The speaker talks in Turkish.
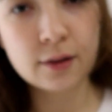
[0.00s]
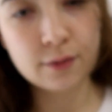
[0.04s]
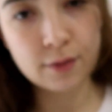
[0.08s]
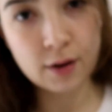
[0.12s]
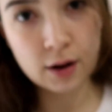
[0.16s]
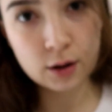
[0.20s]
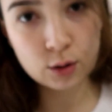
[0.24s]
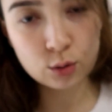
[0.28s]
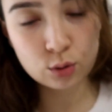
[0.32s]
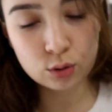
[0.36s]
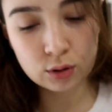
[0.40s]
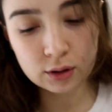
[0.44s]

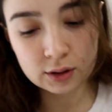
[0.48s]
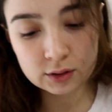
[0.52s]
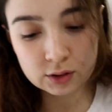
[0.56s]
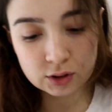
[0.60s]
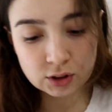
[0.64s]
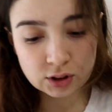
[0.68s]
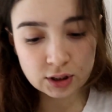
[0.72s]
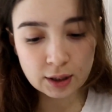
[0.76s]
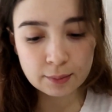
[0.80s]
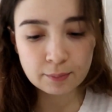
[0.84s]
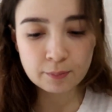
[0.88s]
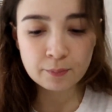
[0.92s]
defa
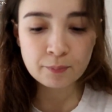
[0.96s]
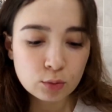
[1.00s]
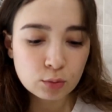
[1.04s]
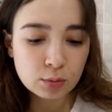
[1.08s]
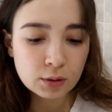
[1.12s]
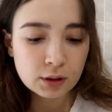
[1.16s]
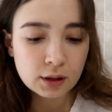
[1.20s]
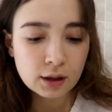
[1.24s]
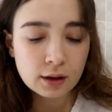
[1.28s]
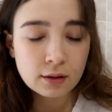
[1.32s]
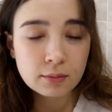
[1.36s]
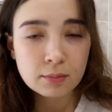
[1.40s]
kullanacağım. Bu
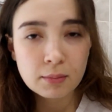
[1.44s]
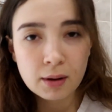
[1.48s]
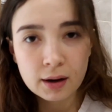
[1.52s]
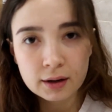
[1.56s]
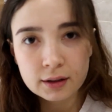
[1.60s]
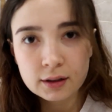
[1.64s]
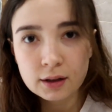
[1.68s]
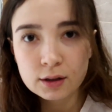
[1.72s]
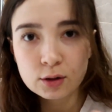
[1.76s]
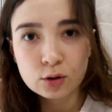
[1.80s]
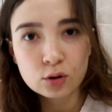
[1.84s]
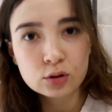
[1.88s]
bana
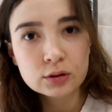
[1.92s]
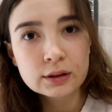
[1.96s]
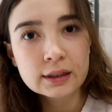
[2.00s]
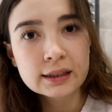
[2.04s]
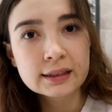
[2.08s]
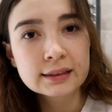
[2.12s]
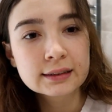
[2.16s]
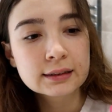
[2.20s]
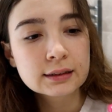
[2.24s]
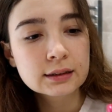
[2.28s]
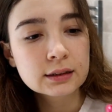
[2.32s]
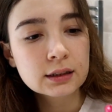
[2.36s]
marka
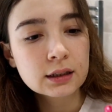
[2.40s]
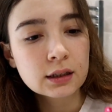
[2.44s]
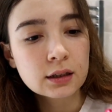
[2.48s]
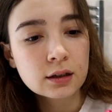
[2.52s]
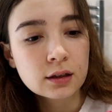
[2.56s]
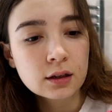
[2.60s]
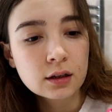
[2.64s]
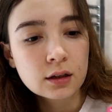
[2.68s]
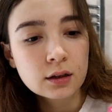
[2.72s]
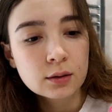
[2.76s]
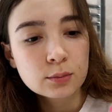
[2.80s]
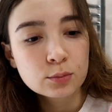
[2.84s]
gönderisi.
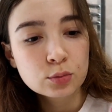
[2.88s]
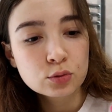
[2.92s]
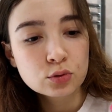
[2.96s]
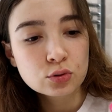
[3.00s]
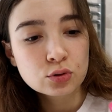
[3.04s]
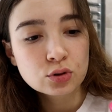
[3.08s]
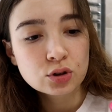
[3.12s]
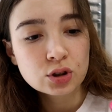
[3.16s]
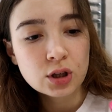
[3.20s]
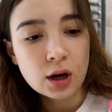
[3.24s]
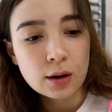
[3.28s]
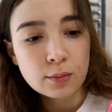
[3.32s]

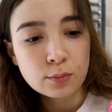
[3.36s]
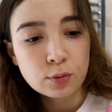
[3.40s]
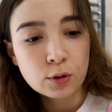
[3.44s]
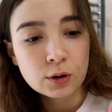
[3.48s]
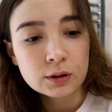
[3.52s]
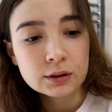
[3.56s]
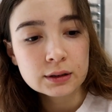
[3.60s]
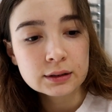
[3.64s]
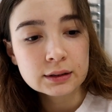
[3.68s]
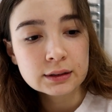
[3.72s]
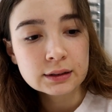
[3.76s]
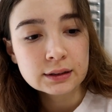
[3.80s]
Bunun
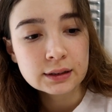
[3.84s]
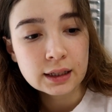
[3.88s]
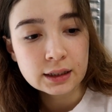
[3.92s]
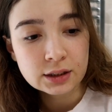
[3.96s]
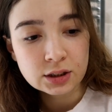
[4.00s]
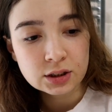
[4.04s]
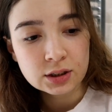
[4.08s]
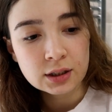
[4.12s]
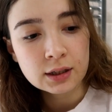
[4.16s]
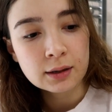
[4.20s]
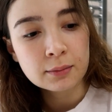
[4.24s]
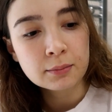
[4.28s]
şampuanını,
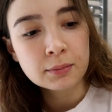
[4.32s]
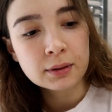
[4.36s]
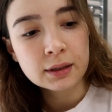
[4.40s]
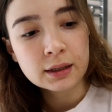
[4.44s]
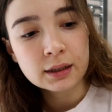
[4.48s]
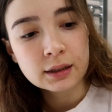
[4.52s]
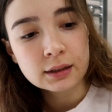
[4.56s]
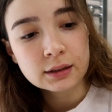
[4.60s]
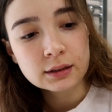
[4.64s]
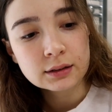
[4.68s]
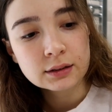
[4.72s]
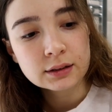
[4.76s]
saç
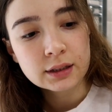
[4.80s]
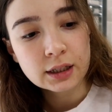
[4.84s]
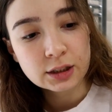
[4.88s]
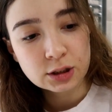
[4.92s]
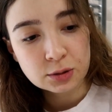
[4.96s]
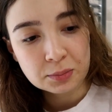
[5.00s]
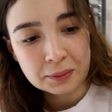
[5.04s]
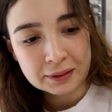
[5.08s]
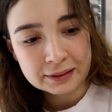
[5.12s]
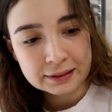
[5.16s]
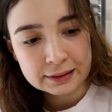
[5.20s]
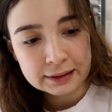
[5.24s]
kremini,
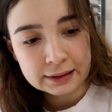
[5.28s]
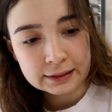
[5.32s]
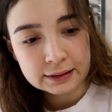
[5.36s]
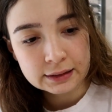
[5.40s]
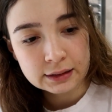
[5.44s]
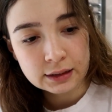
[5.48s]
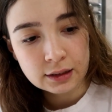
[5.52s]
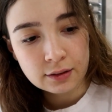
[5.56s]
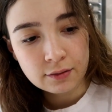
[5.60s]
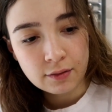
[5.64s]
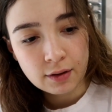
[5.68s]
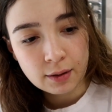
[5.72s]
saç
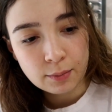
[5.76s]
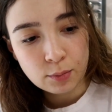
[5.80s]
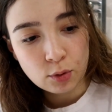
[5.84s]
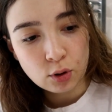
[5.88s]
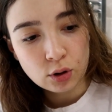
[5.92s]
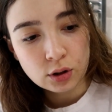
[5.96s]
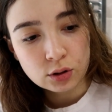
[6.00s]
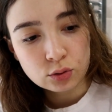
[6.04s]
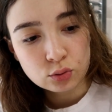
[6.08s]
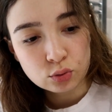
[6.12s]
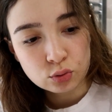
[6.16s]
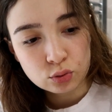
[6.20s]
maskesini ve
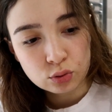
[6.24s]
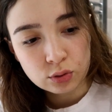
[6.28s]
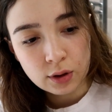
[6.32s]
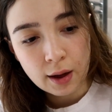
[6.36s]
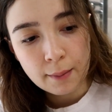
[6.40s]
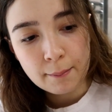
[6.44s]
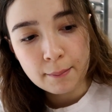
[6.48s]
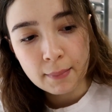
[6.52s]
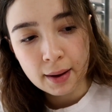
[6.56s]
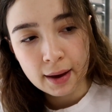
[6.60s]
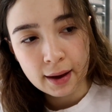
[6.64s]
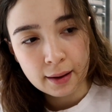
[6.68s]
böyle
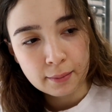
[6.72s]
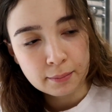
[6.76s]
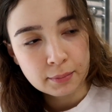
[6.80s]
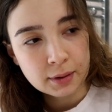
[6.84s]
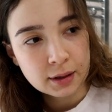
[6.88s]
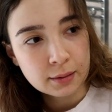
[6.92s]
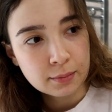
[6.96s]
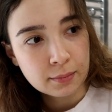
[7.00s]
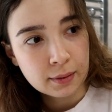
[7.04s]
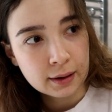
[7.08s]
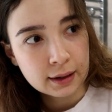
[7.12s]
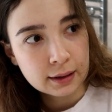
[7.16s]
durulanmayan
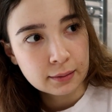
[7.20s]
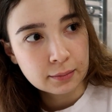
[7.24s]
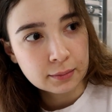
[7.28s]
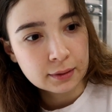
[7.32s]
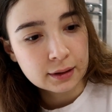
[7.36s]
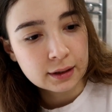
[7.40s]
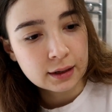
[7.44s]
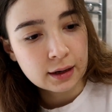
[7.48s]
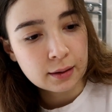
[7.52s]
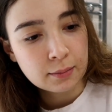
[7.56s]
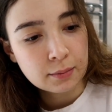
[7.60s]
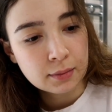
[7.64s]
bir bakım
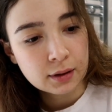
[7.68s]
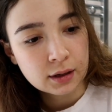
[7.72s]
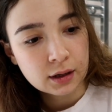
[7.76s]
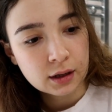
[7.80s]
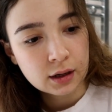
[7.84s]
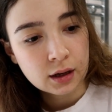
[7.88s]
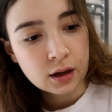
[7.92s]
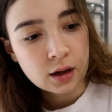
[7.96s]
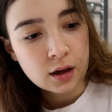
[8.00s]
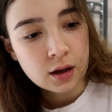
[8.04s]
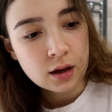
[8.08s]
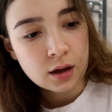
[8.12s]
kremini
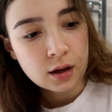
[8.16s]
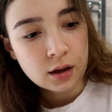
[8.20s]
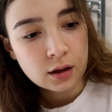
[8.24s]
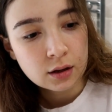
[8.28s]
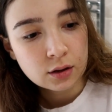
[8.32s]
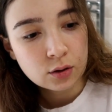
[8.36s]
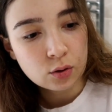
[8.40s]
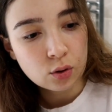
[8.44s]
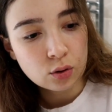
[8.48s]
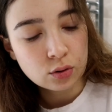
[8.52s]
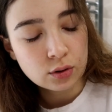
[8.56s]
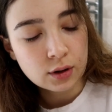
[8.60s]

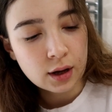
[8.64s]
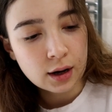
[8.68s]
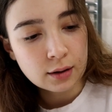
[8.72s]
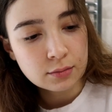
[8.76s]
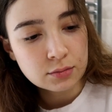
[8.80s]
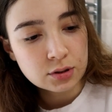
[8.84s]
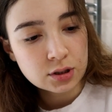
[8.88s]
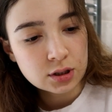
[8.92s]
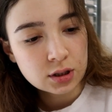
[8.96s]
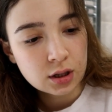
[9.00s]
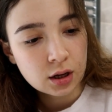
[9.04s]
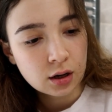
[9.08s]

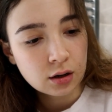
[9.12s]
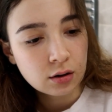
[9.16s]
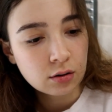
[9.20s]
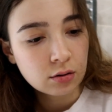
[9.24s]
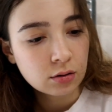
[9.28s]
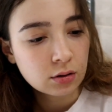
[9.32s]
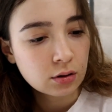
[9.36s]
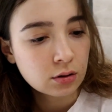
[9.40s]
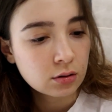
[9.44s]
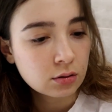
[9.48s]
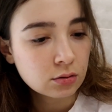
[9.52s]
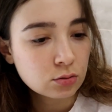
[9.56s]
göndermişler.
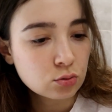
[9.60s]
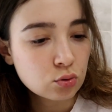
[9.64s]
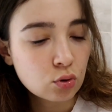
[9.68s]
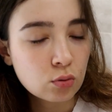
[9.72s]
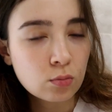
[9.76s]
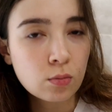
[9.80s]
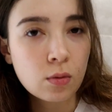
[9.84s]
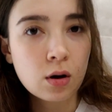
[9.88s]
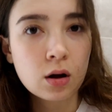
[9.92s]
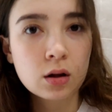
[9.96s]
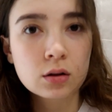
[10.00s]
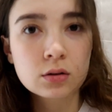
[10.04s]
Ay
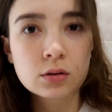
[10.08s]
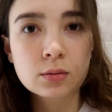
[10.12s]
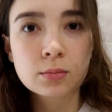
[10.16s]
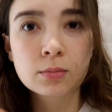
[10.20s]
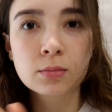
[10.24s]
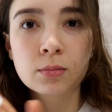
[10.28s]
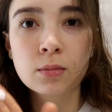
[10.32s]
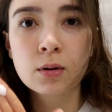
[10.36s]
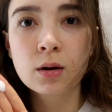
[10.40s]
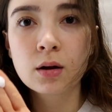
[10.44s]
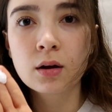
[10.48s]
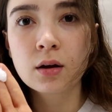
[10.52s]
çok mu aldım?
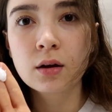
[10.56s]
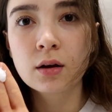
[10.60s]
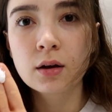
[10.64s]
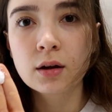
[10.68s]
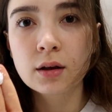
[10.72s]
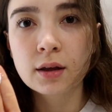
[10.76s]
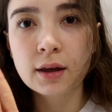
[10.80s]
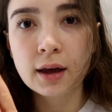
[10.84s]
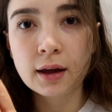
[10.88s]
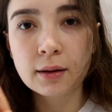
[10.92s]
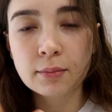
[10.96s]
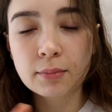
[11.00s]

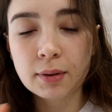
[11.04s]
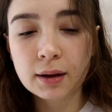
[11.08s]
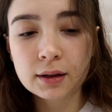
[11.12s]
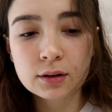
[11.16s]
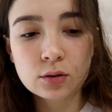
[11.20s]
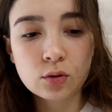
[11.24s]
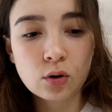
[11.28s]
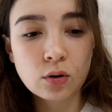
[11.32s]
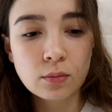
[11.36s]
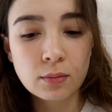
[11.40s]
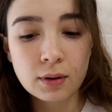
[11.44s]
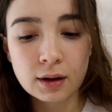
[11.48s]
Yani ben
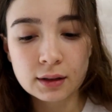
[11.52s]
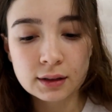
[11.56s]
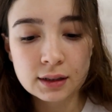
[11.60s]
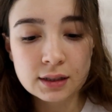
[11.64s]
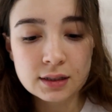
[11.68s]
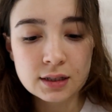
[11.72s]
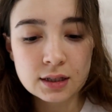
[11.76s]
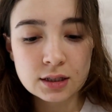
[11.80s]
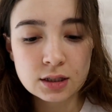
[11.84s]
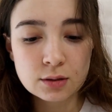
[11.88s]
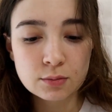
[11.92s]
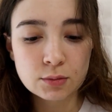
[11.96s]
normalde
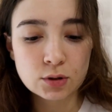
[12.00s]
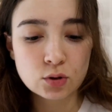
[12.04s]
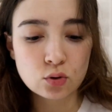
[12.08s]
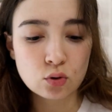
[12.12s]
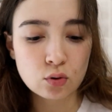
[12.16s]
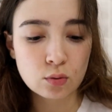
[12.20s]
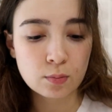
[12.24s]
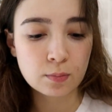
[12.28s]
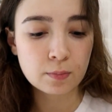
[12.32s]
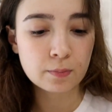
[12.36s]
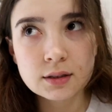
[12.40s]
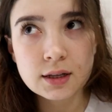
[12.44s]
saçıma
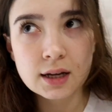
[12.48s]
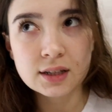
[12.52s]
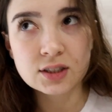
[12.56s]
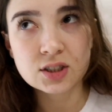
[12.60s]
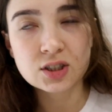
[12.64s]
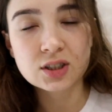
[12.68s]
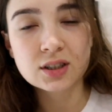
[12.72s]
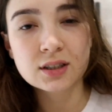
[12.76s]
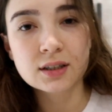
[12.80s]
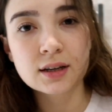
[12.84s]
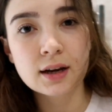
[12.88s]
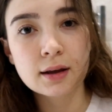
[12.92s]
çok
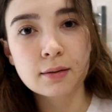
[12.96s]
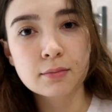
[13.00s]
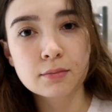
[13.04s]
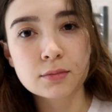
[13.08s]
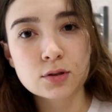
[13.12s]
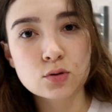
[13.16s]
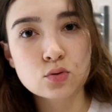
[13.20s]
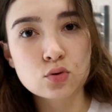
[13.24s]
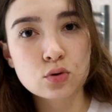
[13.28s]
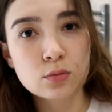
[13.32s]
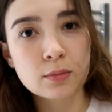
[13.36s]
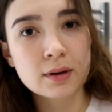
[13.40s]
saç kremi
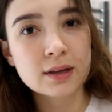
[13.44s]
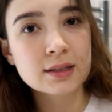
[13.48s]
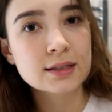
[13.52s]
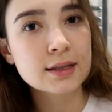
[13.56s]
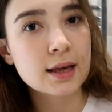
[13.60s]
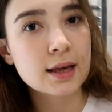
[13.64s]
sürmeyi